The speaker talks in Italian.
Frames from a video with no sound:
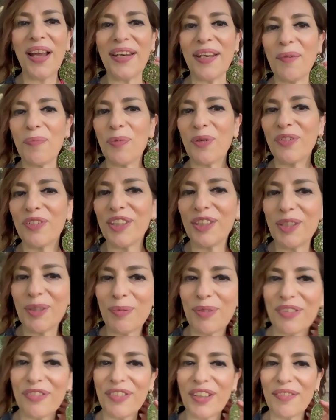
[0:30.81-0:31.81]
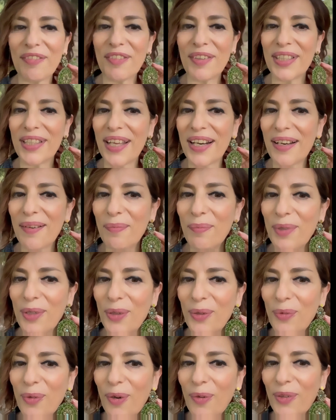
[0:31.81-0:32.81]
e ne approfitto per farvi vedere il
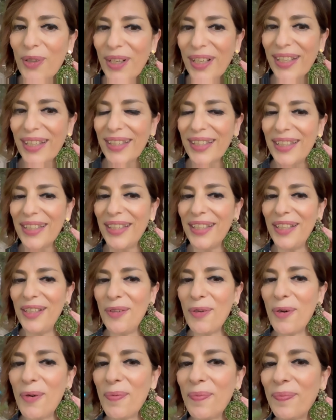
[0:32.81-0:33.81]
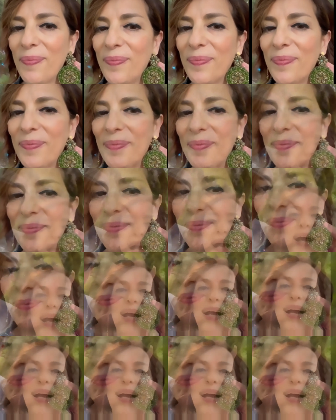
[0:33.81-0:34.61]
mio nuovo orecchino. Ciao.